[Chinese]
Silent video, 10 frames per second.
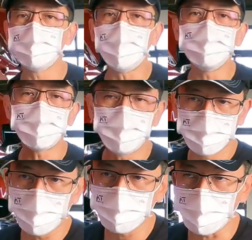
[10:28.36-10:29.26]
一个安装的
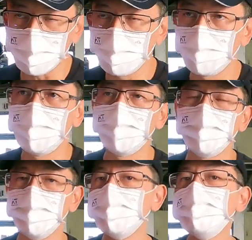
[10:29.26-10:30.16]
重点，
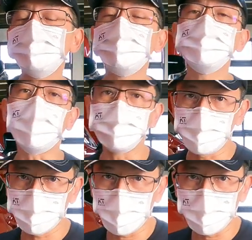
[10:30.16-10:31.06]
不论是不是安
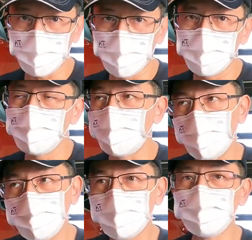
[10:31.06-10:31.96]
装 KT，
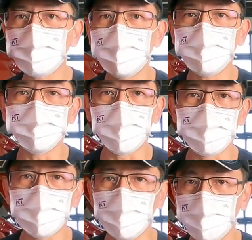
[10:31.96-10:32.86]
安装其他品牌也